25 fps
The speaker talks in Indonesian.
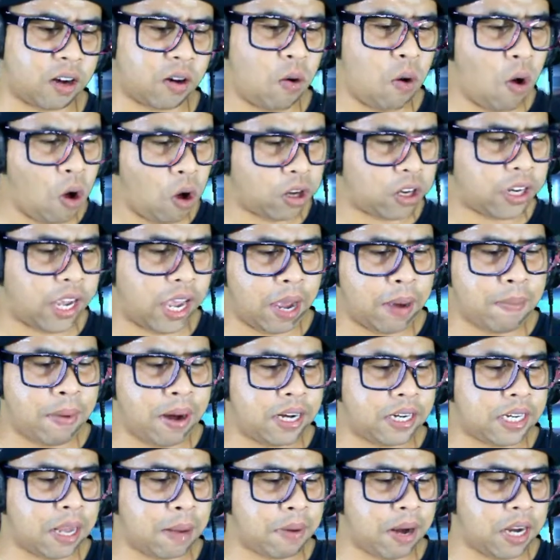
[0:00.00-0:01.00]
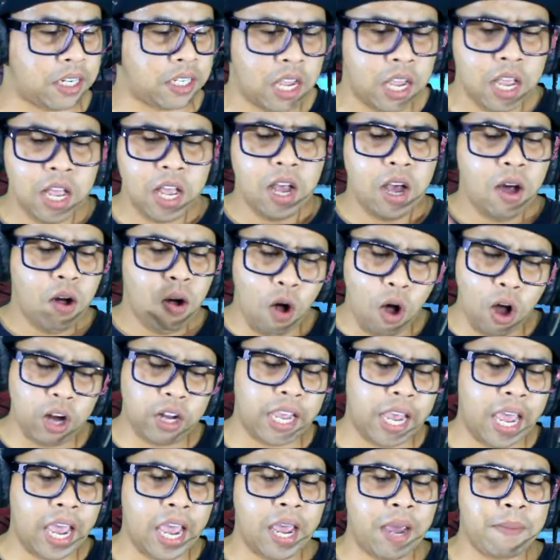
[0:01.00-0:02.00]
Oke, mantap, guys.
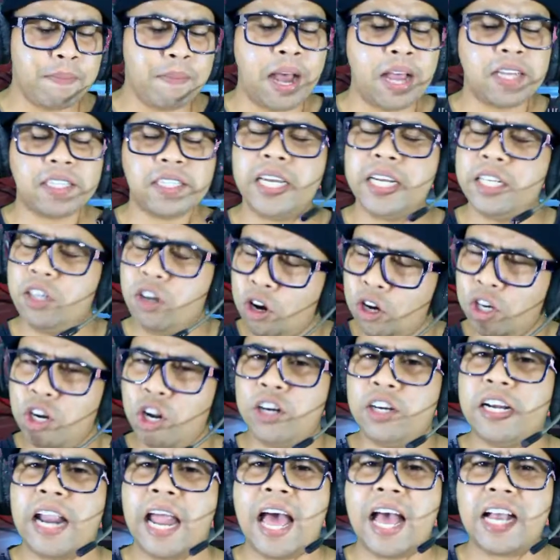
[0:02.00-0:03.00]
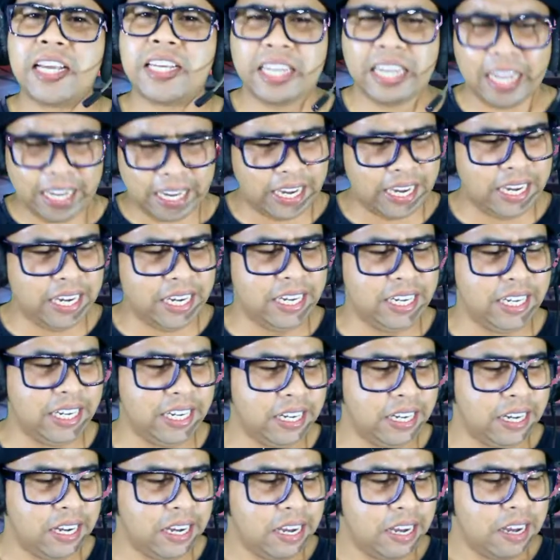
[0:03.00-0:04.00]
Oke, masih download lagi.
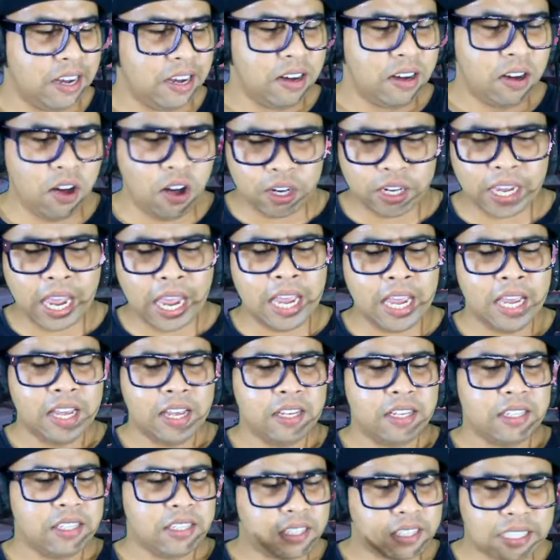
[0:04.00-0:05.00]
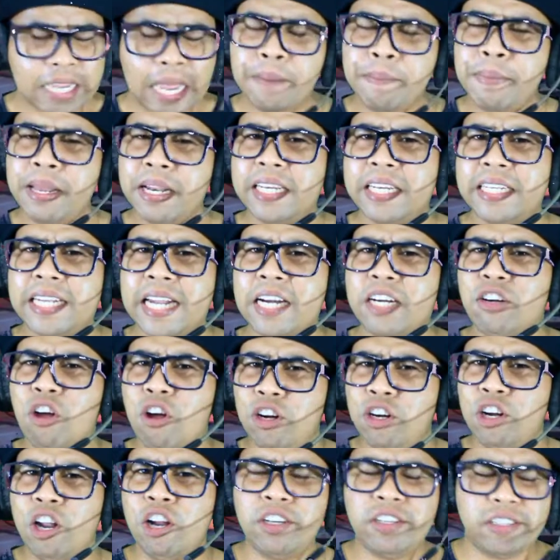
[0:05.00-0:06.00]
Oke, sambil kita
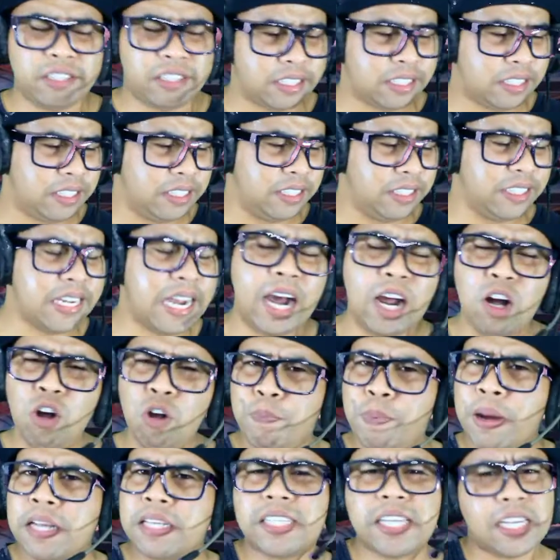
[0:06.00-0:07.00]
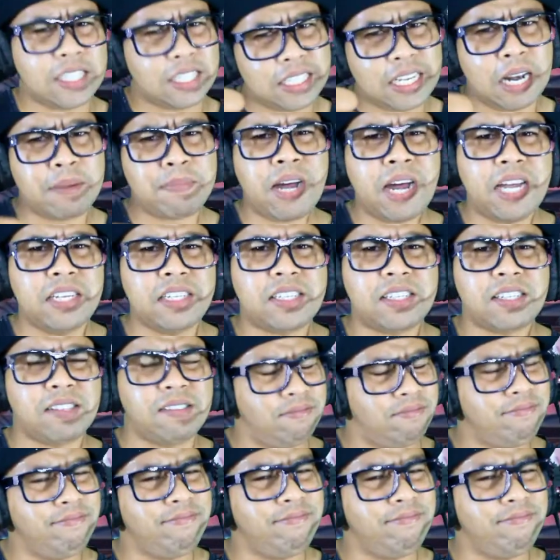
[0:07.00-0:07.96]
download, jangan lupa subscribe, guys.